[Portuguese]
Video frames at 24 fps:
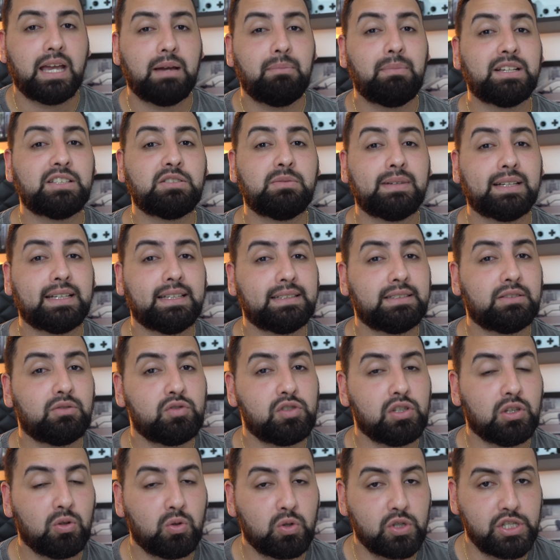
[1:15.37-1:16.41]
É mais uma questão
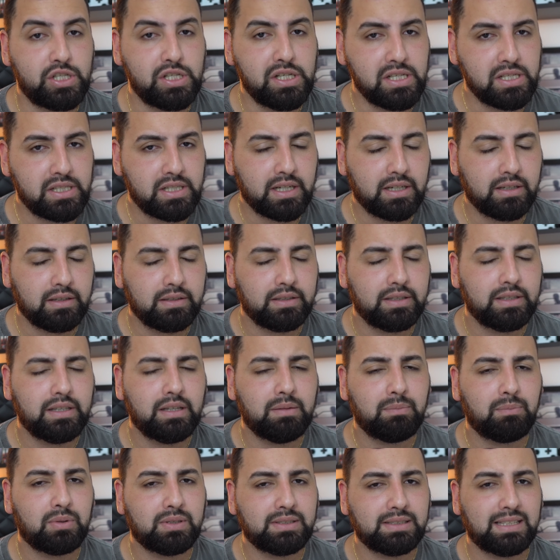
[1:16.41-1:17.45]
de logística e
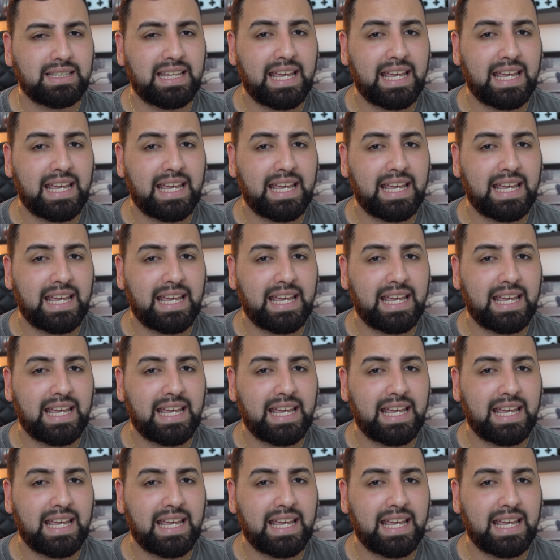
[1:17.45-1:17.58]
depois a